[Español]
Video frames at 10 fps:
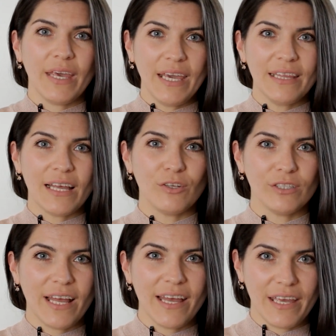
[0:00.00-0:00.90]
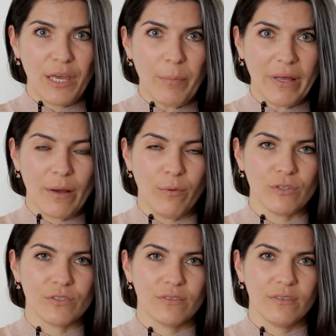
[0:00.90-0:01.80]
esta nota es para
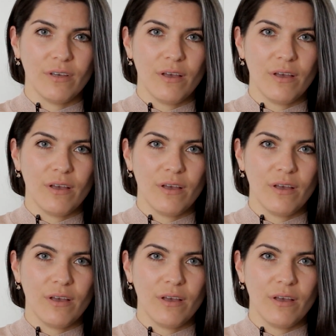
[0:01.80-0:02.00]
vos.